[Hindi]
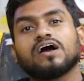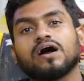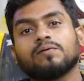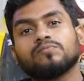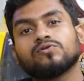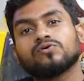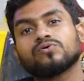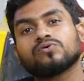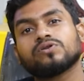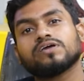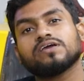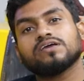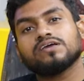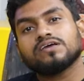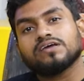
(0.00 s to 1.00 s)
हम लोगों
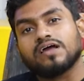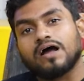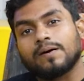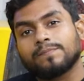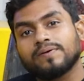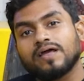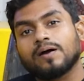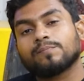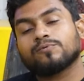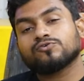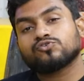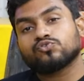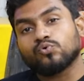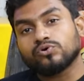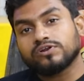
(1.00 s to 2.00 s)
ने अपने आप को
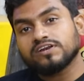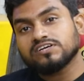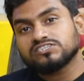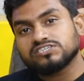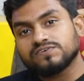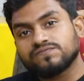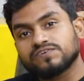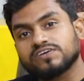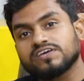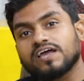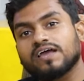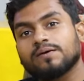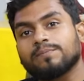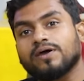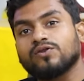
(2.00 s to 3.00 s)
टोटली शिफ्ट किया
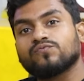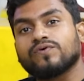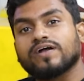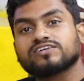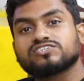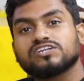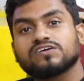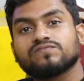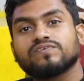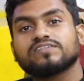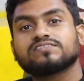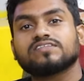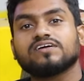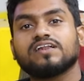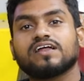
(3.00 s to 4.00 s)
है मैन्युफैक्चरिंग
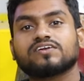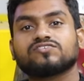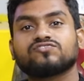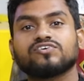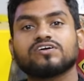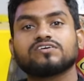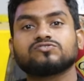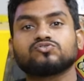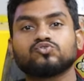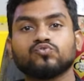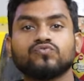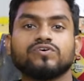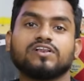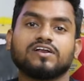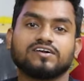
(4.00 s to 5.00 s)
विथ इलेक्ट्रिक टू
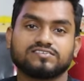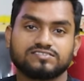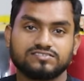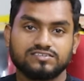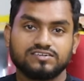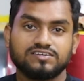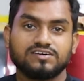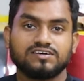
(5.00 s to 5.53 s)
व्हीलर्स